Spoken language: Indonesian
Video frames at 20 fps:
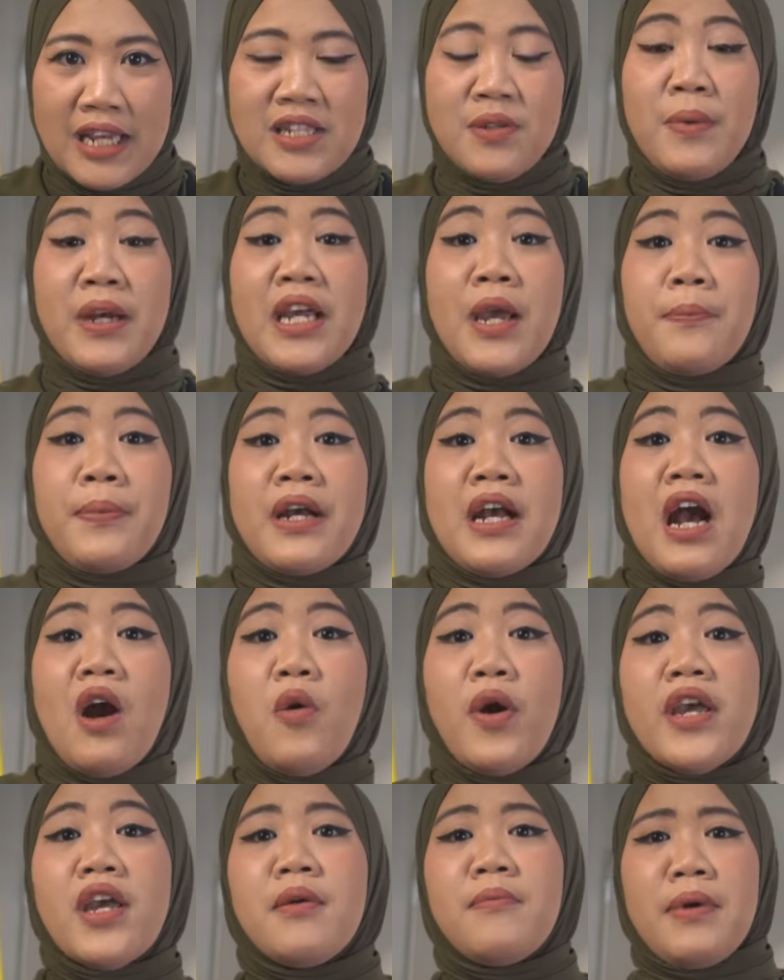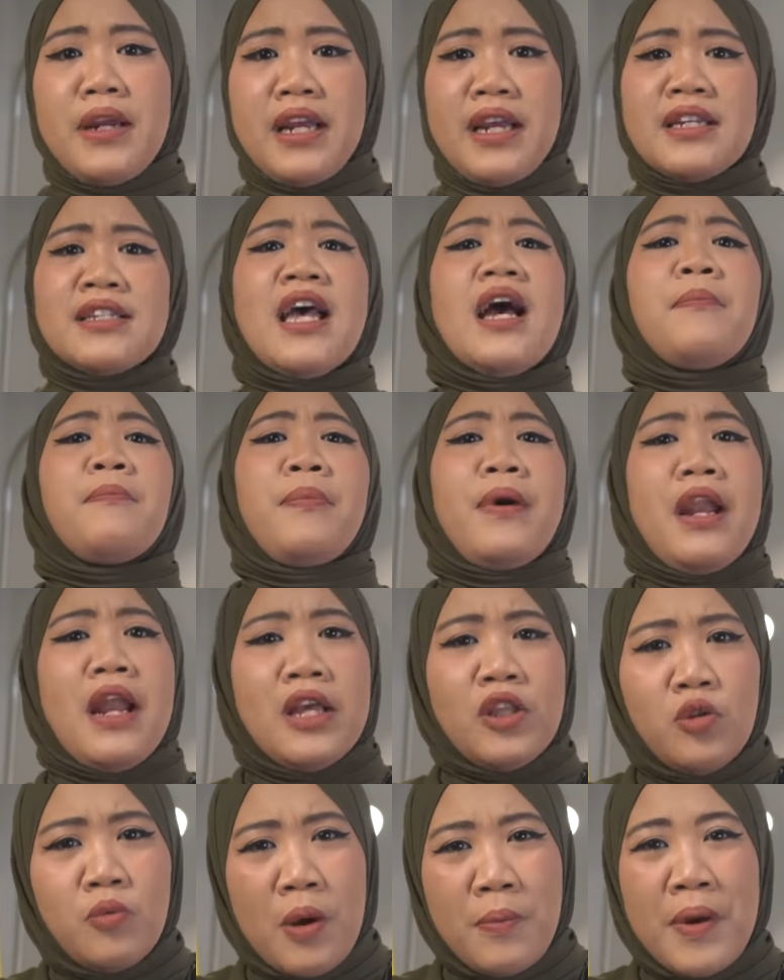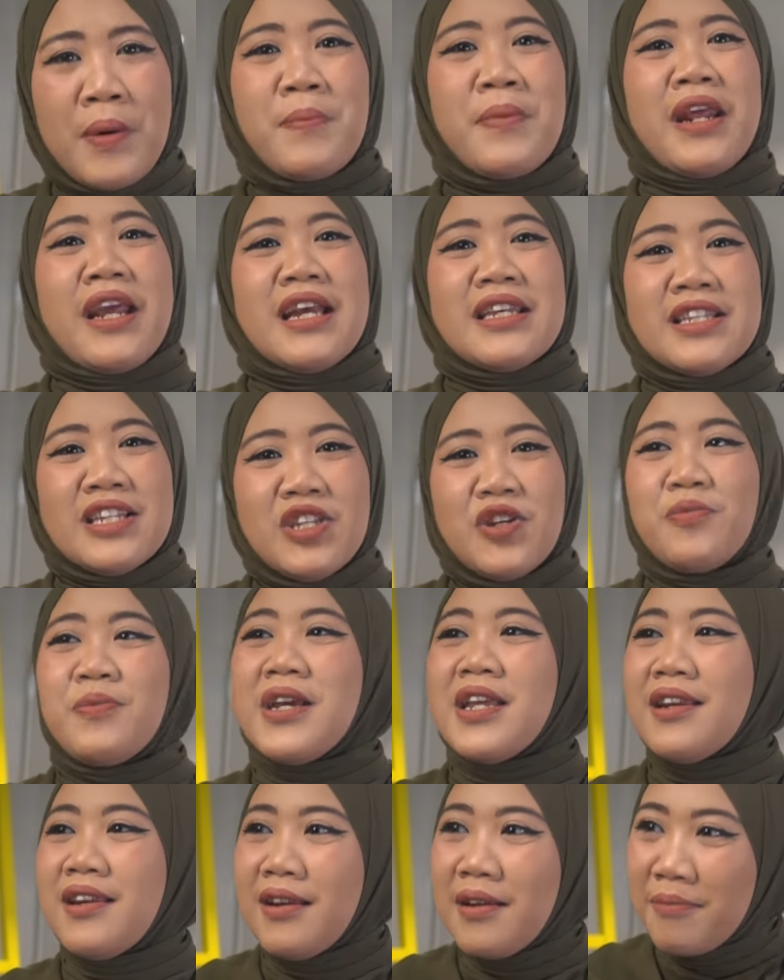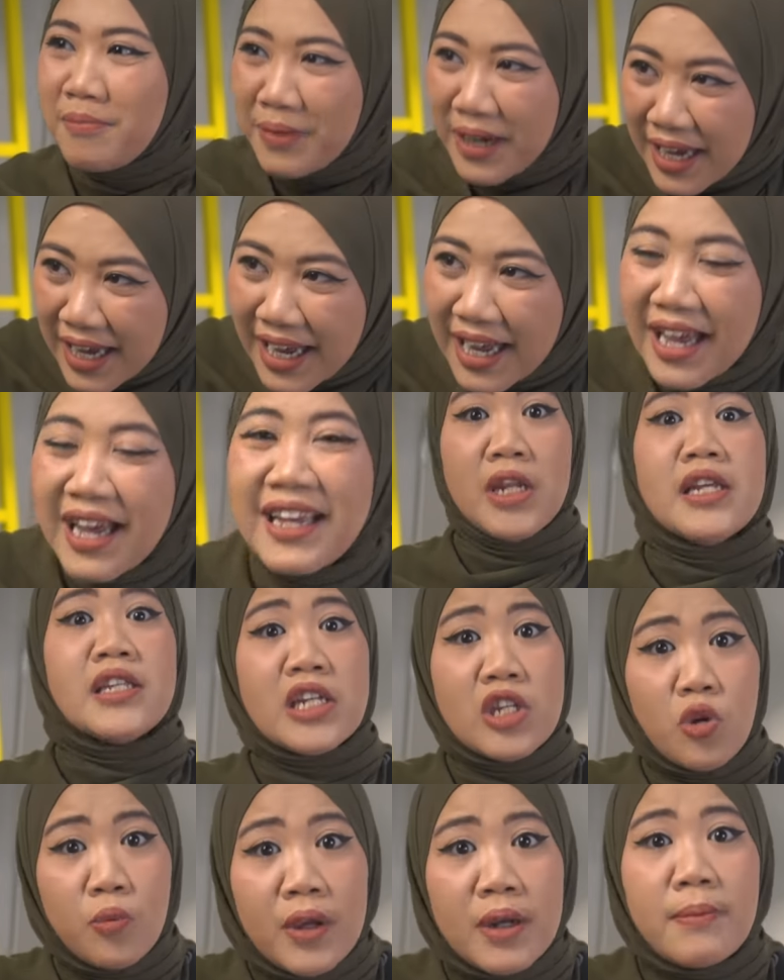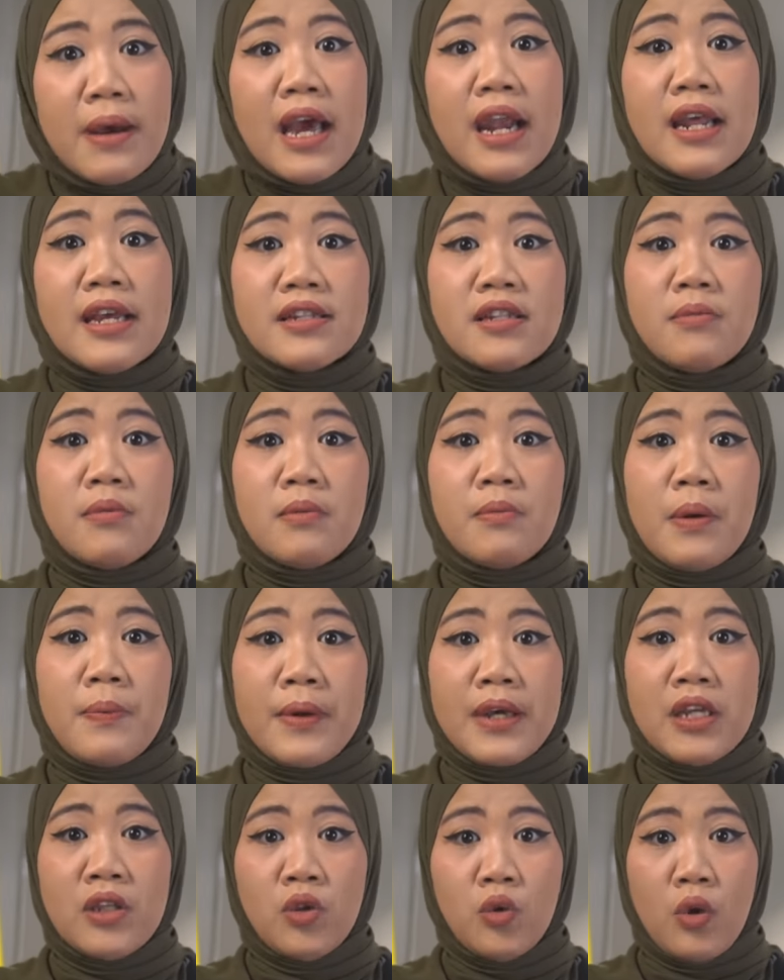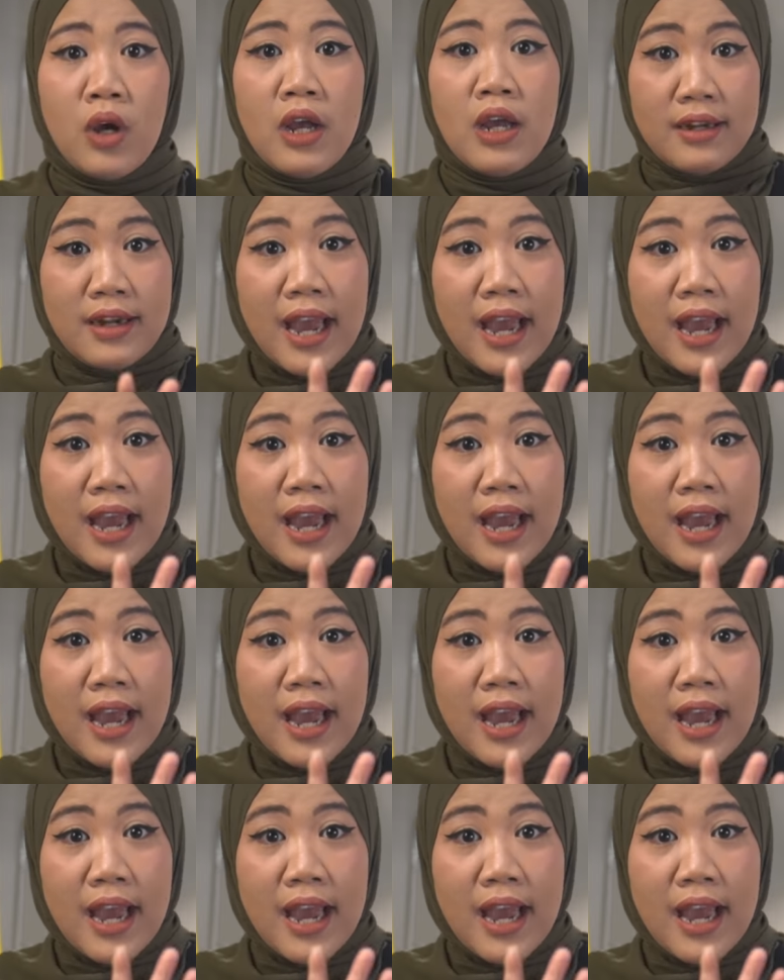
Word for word: Nah, sebagai pegawai ya mereka sapa lah itu bapak mereka senyumin. Pak, dia senyumin balik sama bapak itu, Wak.